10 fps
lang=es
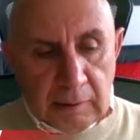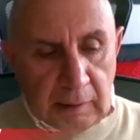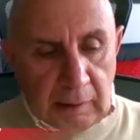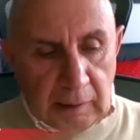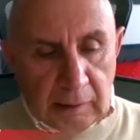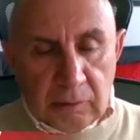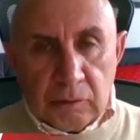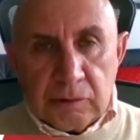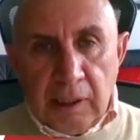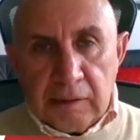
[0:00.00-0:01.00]
El
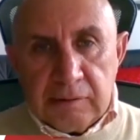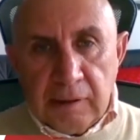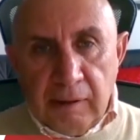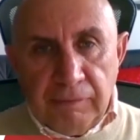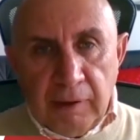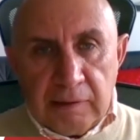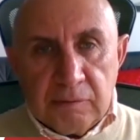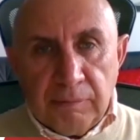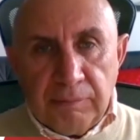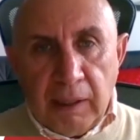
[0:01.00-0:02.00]
encontrarse face
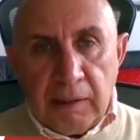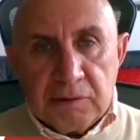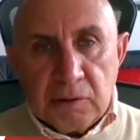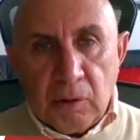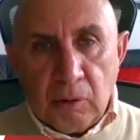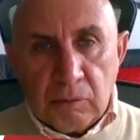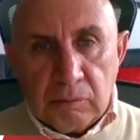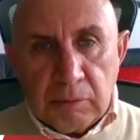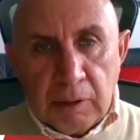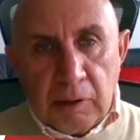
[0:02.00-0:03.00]
to face
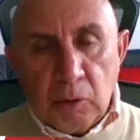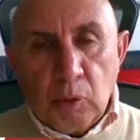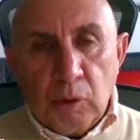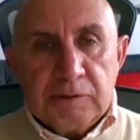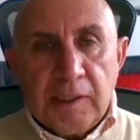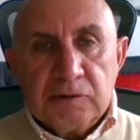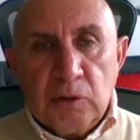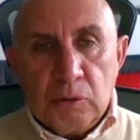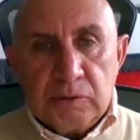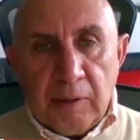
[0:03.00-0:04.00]
con nuestras
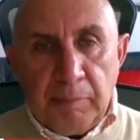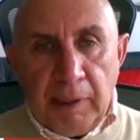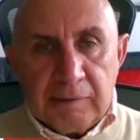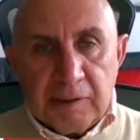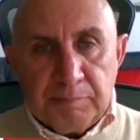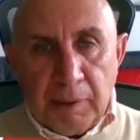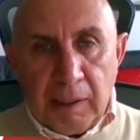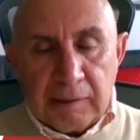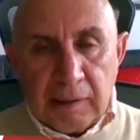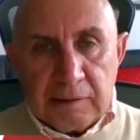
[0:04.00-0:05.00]
contrapartes
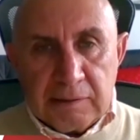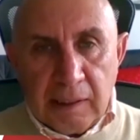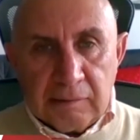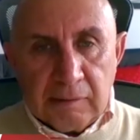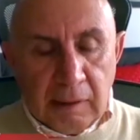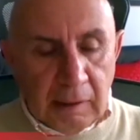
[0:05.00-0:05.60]
para realizar